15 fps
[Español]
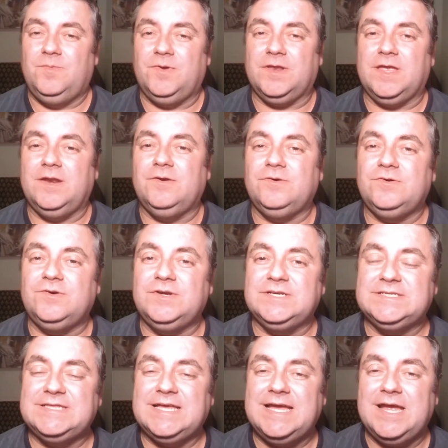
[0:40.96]
porque no,
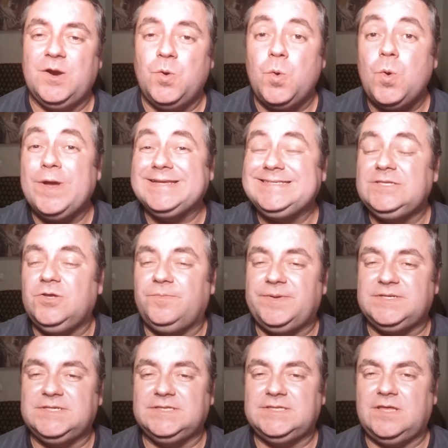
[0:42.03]
está, no ha sido
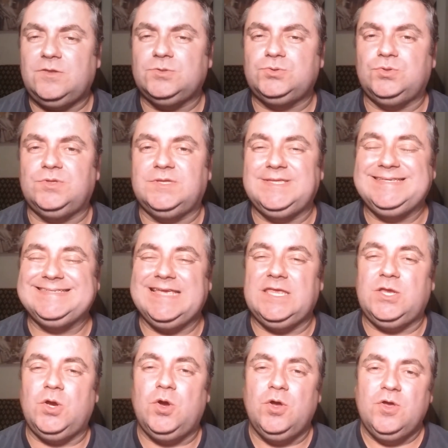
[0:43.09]
presentado su
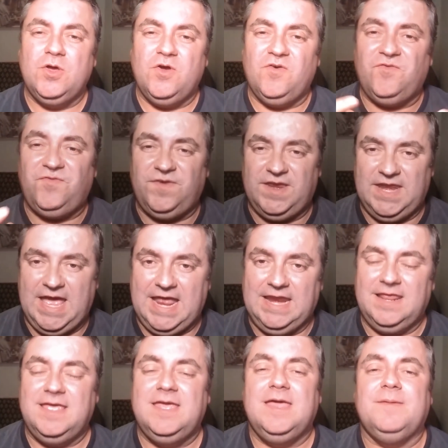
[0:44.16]
diseño
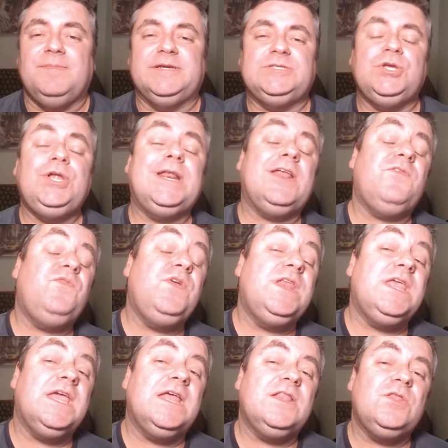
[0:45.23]
final. Me estoy
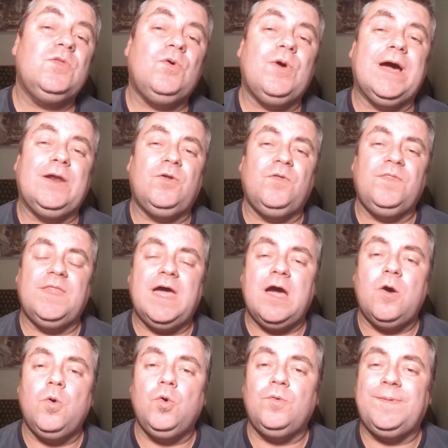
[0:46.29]
refiriendo al
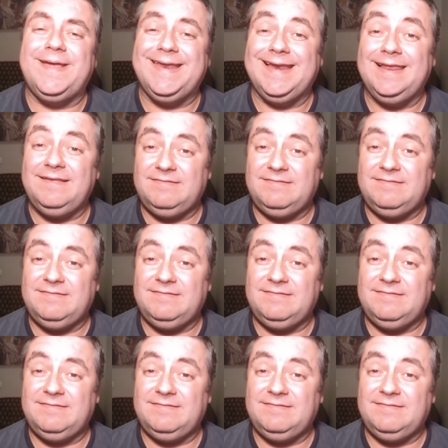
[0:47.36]
Honda Urban